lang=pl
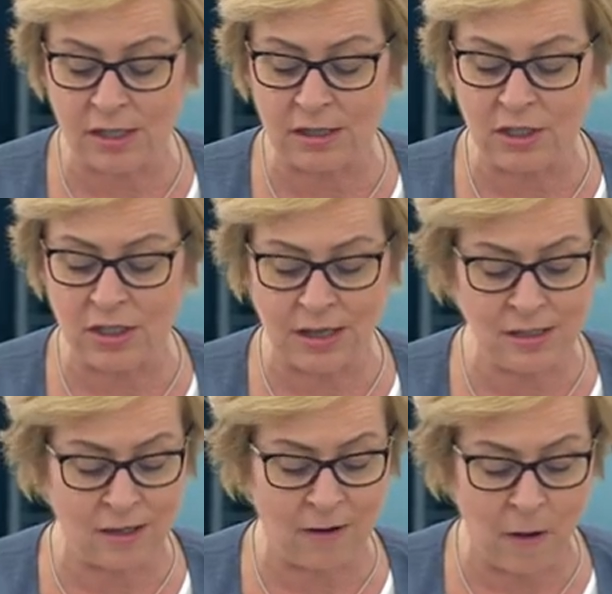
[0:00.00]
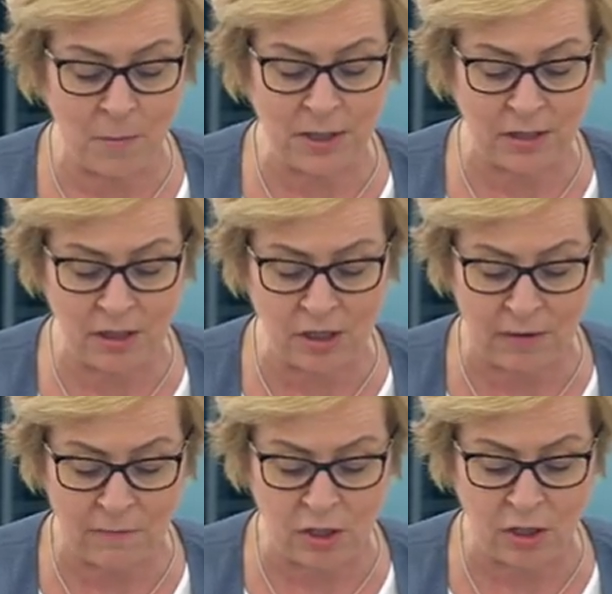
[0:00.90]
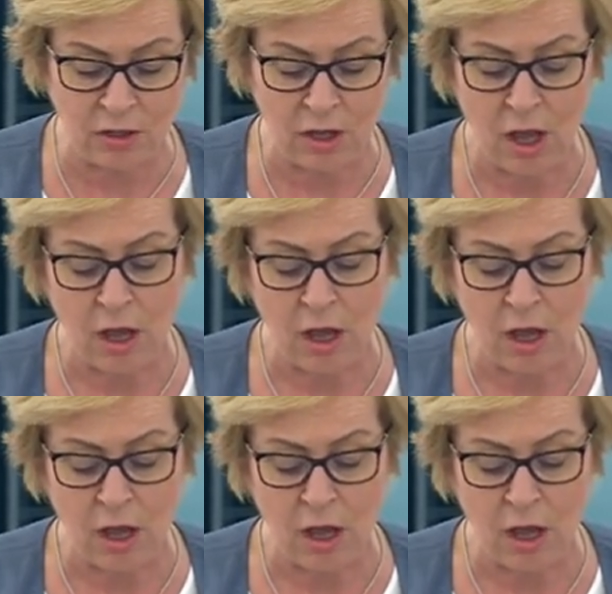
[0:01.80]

tysięcy kobiet i dziewcząt